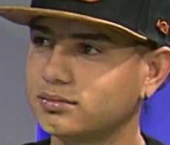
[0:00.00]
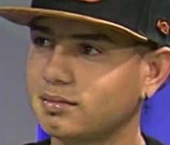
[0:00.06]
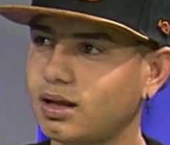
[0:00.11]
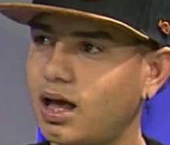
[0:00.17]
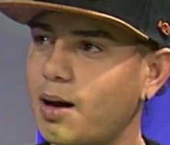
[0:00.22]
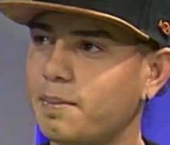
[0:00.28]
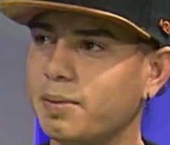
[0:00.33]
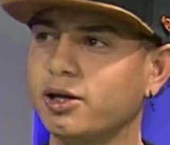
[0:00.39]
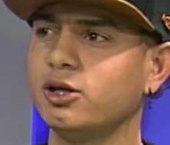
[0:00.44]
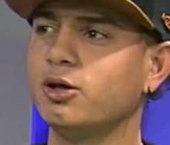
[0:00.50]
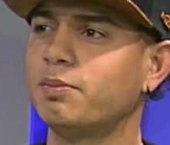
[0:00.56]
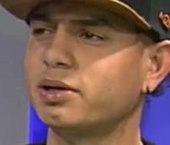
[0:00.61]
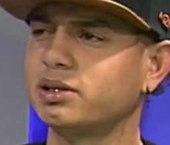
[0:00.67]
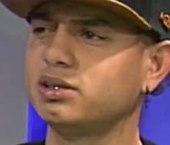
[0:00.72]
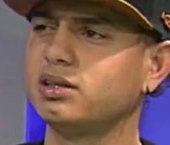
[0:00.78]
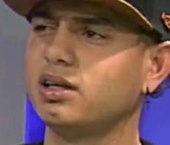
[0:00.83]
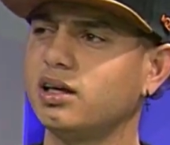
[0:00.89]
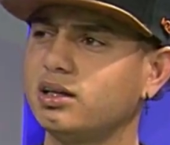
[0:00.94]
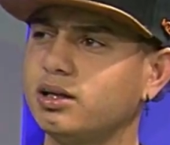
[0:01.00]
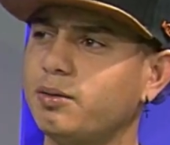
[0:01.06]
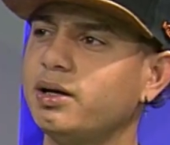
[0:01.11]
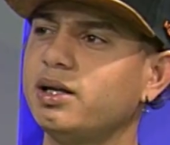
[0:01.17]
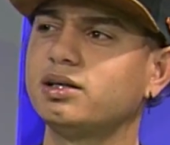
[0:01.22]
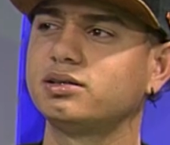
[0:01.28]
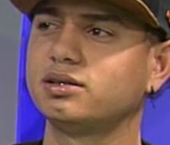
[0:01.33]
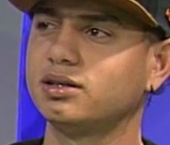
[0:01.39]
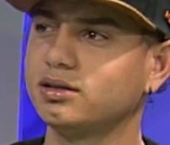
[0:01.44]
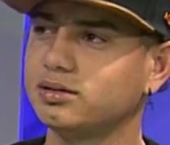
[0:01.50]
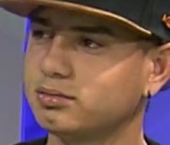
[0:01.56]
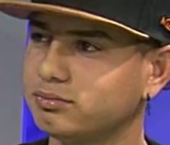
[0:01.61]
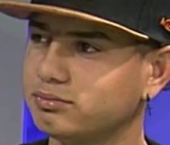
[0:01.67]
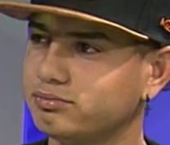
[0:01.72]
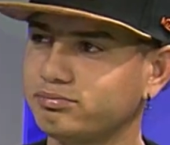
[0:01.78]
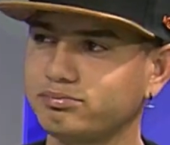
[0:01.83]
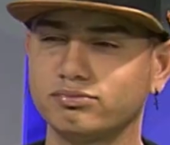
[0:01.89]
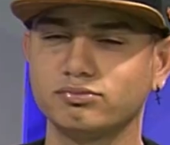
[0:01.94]
Apellido pues, presidente. Eh, apellido
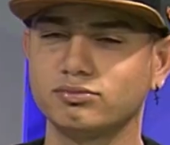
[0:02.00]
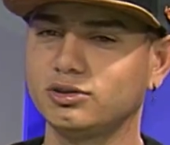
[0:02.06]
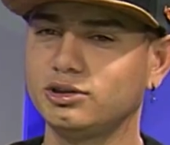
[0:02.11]
presidente, pues tú estás